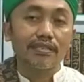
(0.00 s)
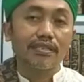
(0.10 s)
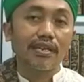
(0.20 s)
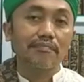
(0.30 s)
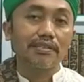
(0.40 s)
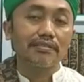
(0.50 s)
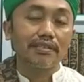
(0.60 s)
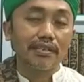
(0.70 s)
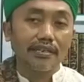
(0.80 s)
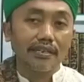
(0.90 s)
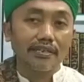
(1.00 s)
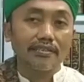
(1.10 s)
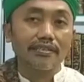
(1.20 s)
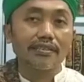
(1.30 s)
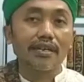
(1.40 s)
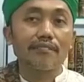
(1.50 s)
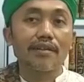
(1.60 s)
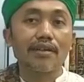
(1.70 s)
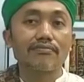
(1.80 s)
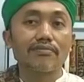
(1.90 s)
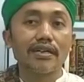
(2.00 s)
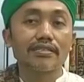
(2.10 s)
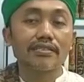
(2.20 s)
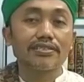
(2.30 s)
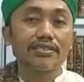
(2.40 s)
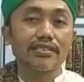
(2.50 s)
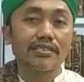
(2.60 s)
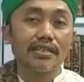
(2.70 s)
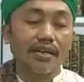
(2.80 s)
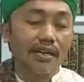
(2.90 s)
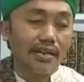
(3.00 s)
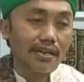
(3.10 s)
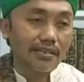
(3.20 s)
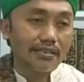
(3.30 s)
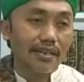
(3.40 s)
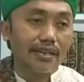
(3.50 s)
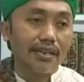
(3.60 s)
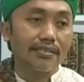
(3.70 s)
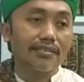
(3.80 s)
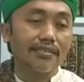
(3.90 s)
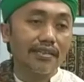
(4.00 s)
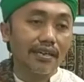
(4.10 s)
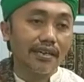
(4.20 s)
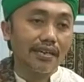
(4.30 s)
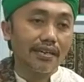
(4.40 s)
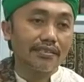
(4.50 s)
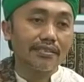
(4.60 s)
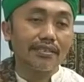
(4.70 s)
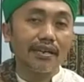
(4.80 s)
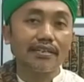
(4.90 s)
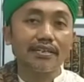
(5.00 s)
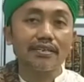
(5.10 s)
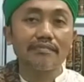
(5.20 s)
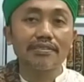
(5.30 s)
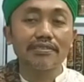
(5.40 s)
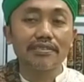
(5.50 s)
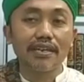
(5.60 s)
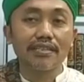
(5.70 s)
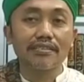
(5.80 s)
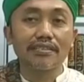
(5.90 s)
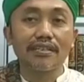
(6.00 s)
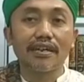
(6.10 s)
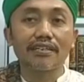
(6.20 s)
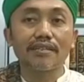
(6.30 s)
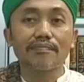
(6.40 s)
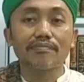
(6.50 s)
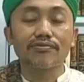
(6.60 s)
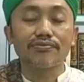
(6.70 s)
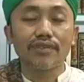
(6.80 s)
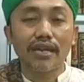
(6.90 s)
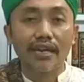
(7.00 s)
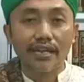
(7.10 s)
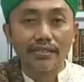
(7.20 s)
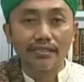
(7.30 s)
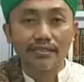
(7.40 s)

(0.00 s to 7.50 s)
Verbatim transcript: yang penting tidak melakukan kesyirikan dan hatinya tidak ada kebencian, tidak ada permusuhan.